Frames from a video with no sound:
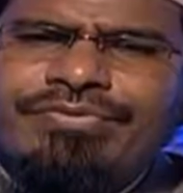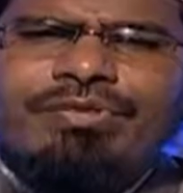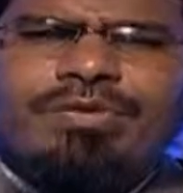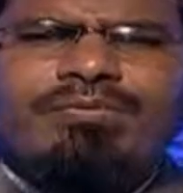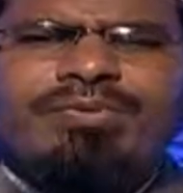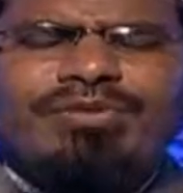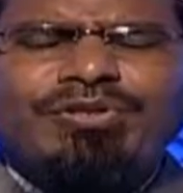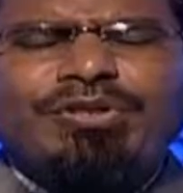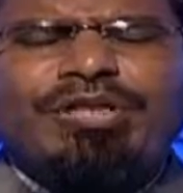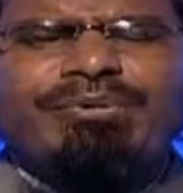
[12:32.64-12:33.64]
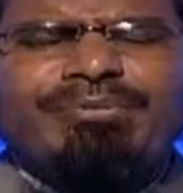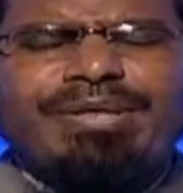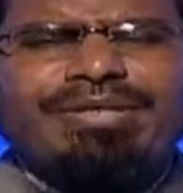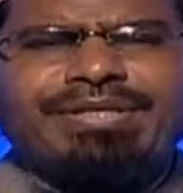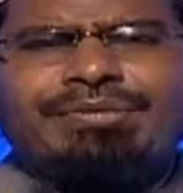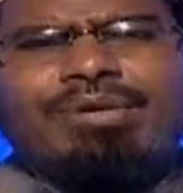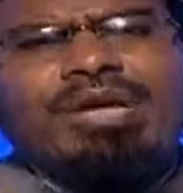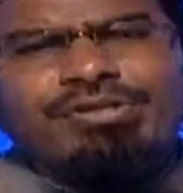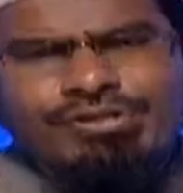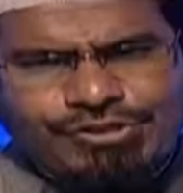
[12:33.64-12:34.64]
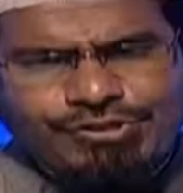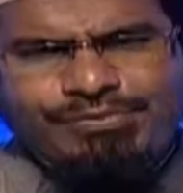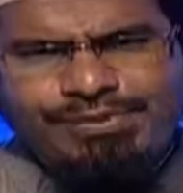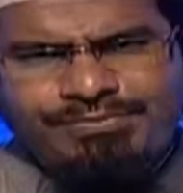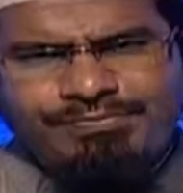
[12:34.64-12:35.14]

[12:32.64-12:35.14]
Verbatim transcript: যেগুলি বিভিন্ন ক্যামেরা দিয়ে তোলা হচ্ছে ছবি